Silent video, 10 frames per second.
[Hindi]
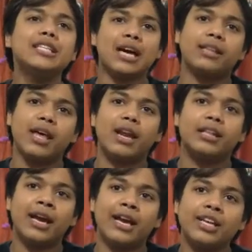ज़्यादा
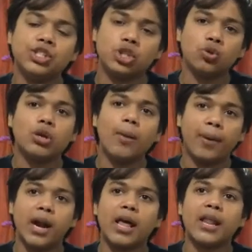रहता है इंजन उनका
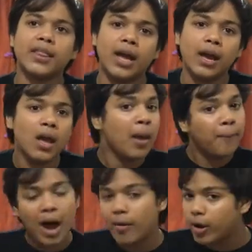बड़ा रहता है
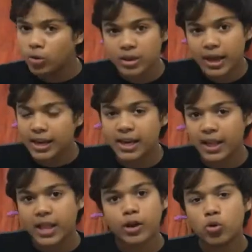पावर उतना नहीं
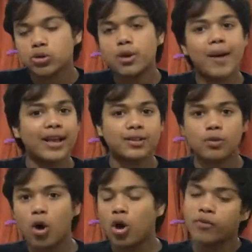रहता क्रूजर बाइक्स
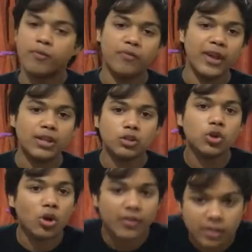और विंग्स
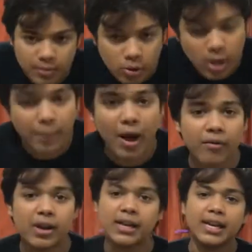गोल्ड विंग्स में उतना
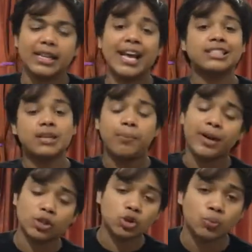पावर नहीं रहता एज
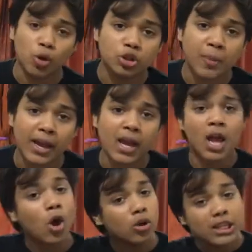कम्पेयर टू स्पोर्ट्स बाइक
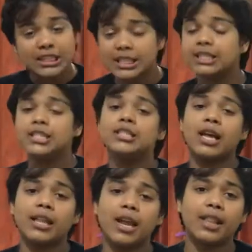उनकी सीसी
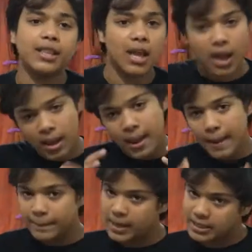ज़्यादा रहती है
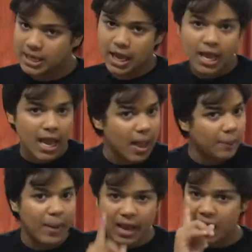बस ये है
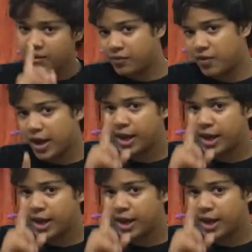पहला अफवाह